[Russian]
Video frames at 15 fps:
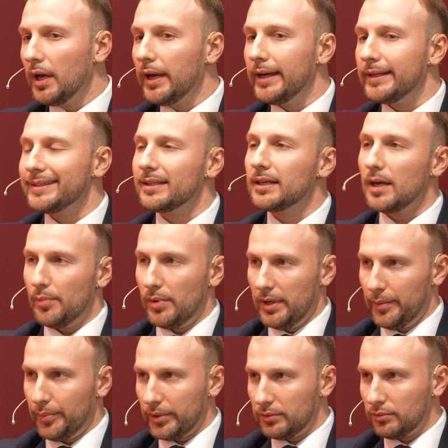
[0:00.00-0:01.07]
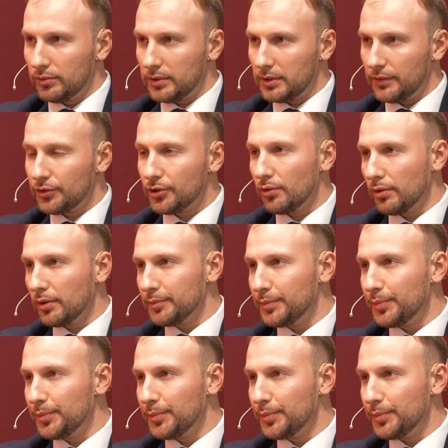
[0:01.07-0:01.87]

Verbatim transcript: Это кабельная продукция в широком угу.